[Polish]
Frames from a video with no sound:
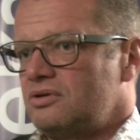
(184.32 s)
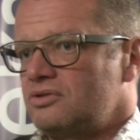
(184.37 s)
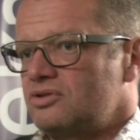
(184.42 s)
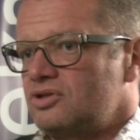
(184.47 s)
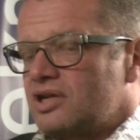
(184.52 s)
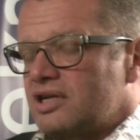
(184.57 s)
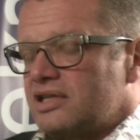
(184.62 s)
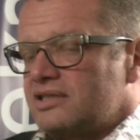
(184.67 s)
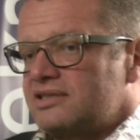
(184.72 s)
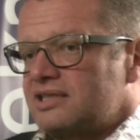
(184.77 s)

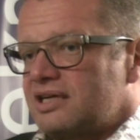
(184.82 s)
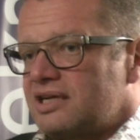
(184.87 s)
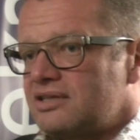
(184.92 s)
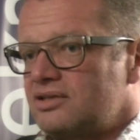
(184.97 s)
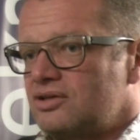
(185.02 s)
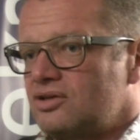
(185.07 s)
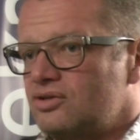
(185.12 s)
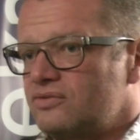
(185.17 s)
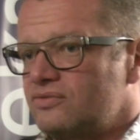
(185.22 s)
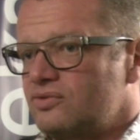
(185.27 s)

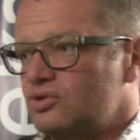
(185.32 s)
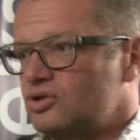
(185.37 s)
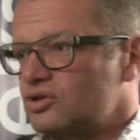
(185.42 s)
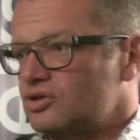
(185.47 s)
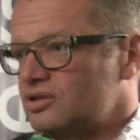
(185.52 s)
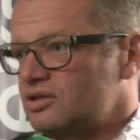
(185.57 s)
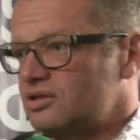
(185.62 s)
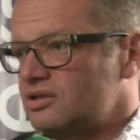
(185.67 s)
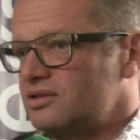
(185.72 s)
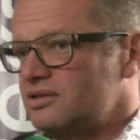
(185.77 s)
odkręcanie, odwrót
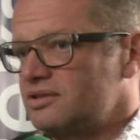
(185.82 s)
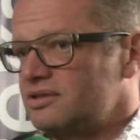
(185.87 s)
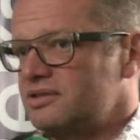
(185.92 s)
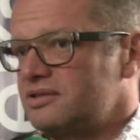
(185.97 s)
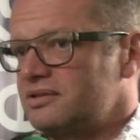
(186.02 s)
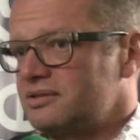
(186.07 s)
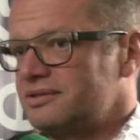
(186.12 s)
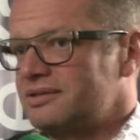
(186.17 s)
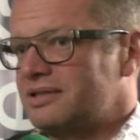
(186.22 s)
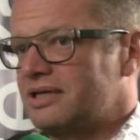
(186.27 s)
od y,
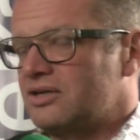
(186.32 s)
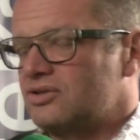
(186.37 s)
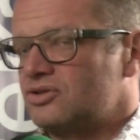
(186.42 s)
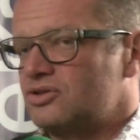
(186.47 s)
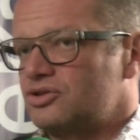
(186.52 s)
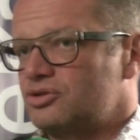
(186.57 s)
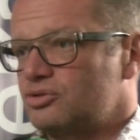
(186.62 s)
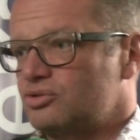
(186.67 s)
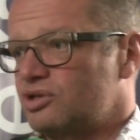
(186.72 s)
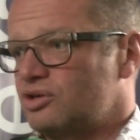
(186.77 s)
tego,
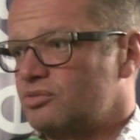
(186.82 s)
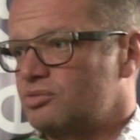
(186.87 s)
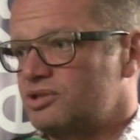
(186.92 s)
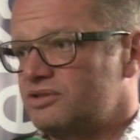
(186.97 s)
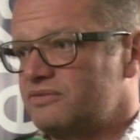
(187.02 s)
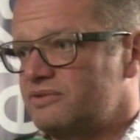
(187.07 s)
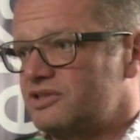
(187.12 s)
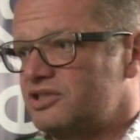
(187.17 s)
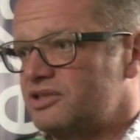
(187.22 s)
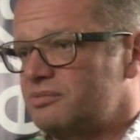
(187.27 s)
co się udało
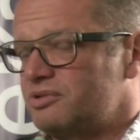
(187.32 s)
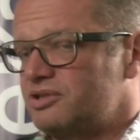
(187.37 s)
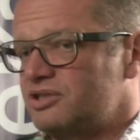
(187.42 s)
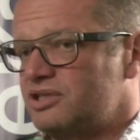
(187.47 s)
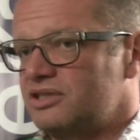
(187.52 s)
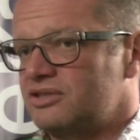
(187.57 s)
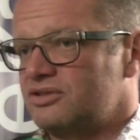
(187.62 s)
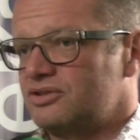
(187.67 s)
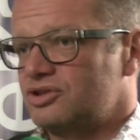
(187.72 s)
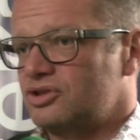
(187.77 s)
przez 25
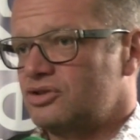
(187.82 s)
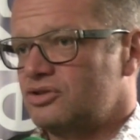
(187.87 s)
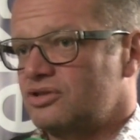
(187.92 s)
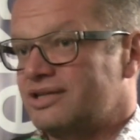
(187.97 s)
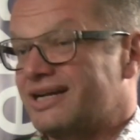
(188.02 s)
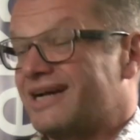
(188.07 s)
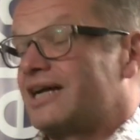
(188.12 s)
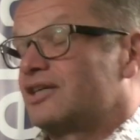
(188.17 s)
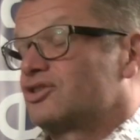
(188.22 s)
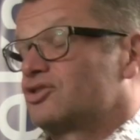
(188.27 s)
lat
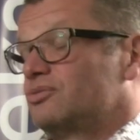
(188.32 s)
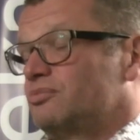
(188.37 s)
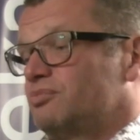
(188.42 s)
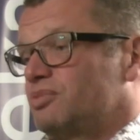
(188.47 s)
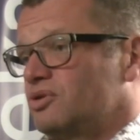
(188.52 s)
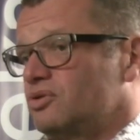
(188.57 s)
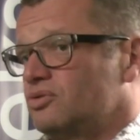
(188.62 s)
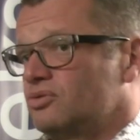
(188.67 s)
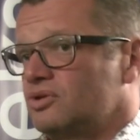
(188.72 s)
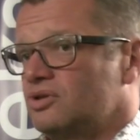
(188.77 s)
osiągnąć na każdym
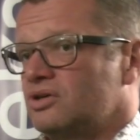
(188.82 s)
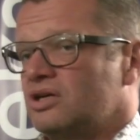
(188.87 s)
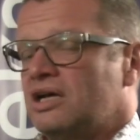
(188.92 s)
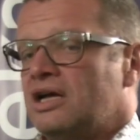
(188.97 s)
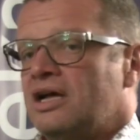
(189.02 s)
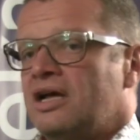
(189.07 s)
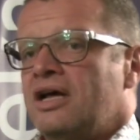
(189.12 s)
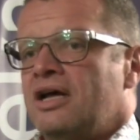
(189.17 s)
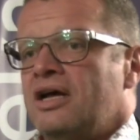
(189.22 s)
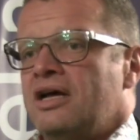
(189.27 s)
polu. No.
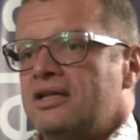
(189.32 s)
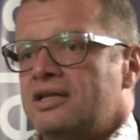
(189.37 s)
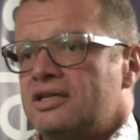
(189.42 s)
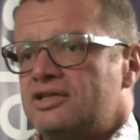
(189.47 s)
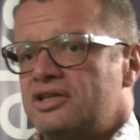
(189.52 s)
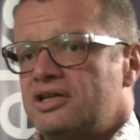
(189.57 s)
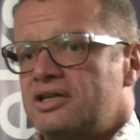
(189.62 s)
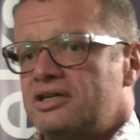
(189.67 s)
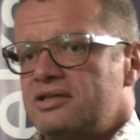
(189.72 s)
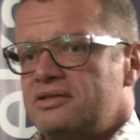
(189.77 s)

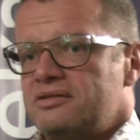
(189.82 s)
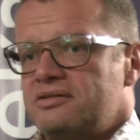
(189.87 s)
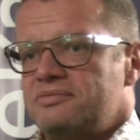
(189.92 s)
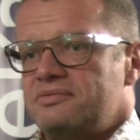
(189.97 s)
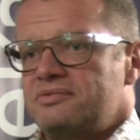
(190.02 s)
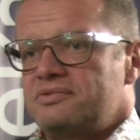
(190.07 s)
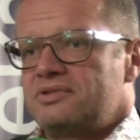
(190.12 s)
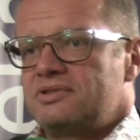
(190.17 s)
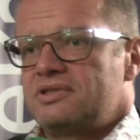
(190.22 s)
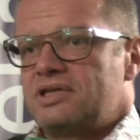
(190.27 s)
Znaczy ja
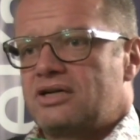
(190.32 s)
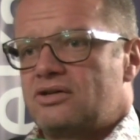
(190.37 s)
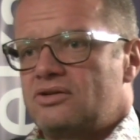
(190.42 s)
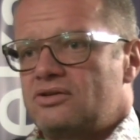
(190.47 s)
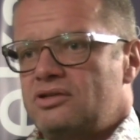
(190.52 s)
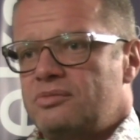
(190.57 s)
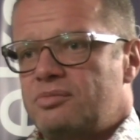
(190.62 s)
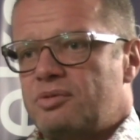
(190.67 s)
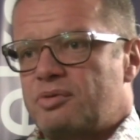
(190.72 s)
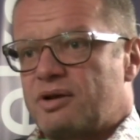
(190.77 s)
y, jako
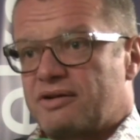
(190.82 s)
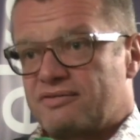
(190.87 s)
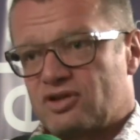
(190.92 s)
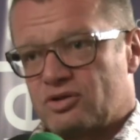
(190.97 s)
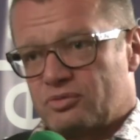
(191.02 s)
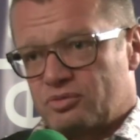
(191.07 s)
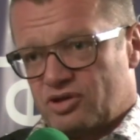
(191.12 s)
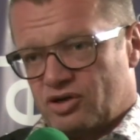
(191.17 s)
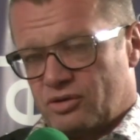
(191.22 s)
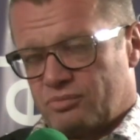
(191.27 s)

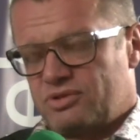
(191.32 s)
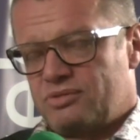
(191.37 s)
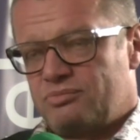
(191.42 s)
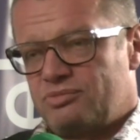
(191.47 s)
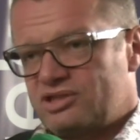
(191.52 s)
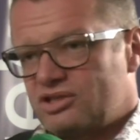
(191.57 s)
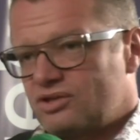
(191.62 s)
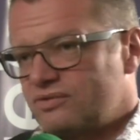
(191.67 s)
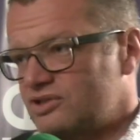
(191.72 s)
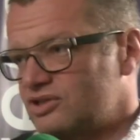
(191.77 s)
niepoprawny
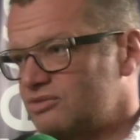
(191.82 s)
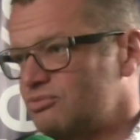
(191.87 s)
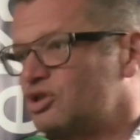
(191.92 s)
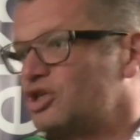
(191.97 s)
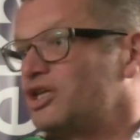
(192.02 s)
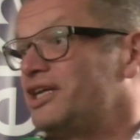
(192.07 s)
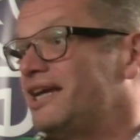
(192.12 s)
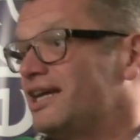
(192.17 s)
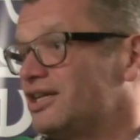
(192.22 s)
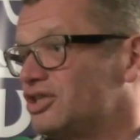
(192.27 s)
optymista uważam,
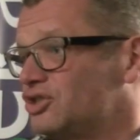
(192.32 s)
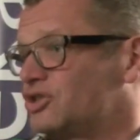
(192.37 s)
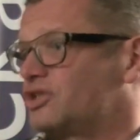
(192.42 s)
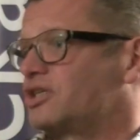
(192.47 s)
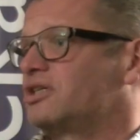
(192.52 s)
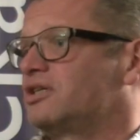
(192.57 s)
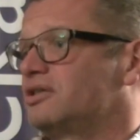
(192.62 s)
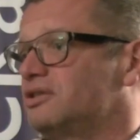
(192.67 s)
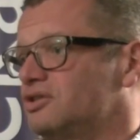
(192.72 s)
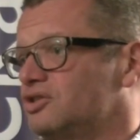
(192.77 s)
że
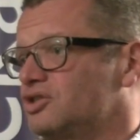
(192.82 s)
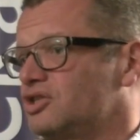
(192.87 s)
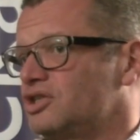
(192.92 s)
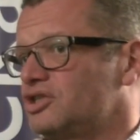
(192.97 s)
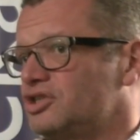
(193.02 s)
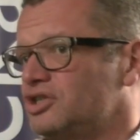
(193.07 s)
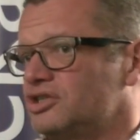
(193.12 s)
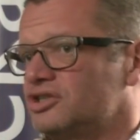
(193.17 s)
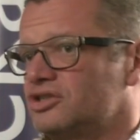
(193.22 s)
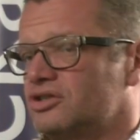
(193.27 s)
jeszcze
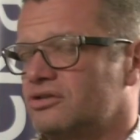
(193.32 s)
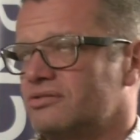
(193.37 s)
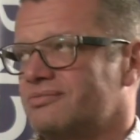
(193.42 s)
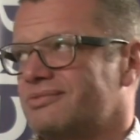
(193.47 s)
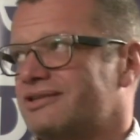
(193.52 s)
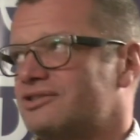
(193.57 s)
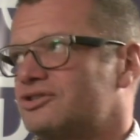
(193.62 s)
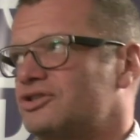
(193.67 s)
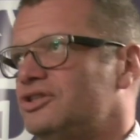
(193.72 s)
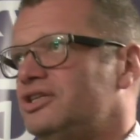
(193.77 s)
rzecz jest do,
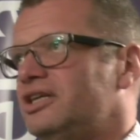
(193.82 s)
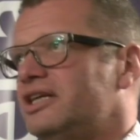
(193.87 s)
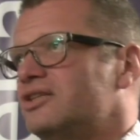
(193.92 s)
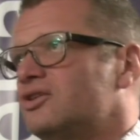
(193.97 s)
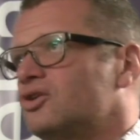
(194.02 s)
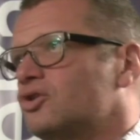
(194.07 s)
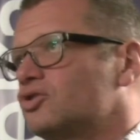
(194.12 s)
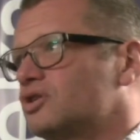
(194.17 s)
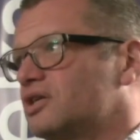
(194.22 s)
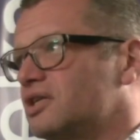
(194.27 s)
znaczy nie
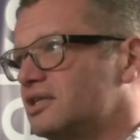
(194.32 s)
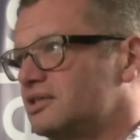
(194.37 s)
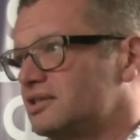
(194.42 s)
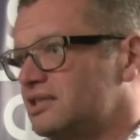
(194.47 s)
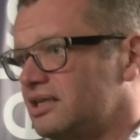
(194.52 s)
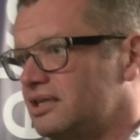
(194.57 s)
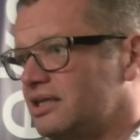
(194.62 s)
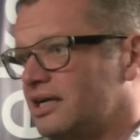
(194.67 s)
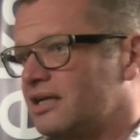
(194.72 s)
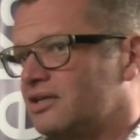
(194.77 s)
do
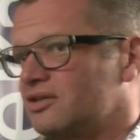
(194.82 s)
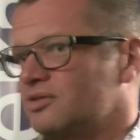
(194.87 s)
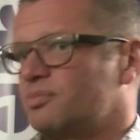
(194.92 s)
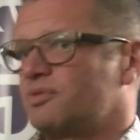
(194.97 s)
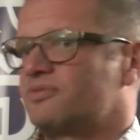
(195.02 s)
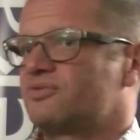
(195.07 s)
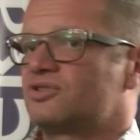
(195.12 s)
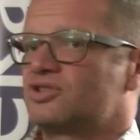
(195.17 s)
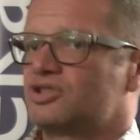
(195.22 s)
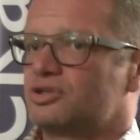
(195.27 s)
odkręcenia, ale do
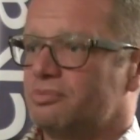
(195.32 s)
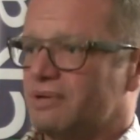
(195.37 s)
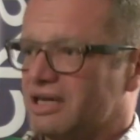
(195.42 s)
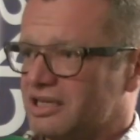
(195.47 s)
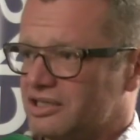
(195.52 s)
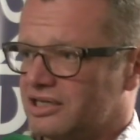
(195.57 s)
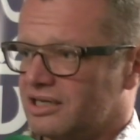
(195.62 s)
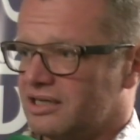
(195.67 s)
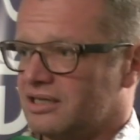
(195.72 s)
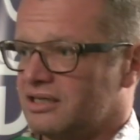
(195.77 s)

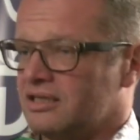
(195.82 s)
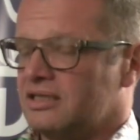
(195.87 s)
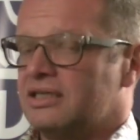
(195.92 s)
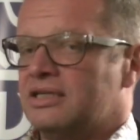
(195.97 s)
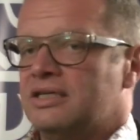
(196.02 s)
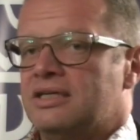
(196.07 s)
powstrzymania